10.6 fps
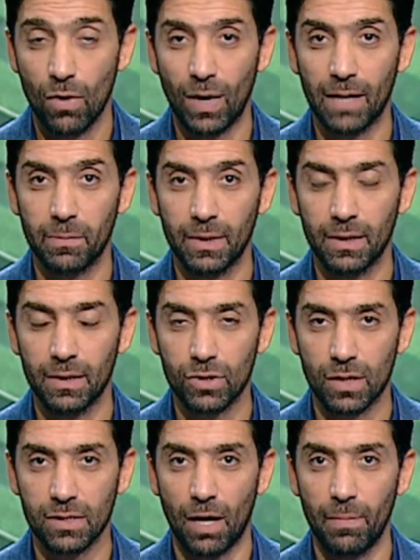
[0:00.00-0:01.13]
واحد من
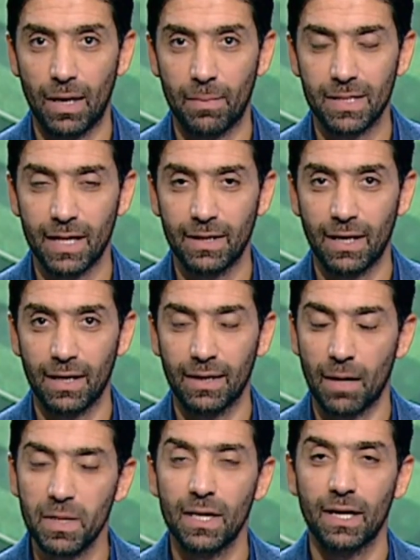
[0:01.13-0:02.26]
اصحاب اللمسات
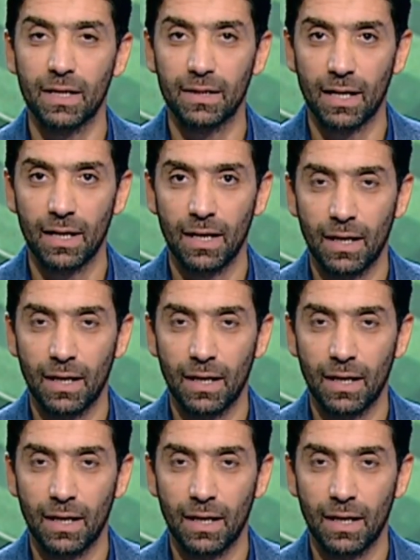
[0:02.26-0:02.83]
الجميله جدا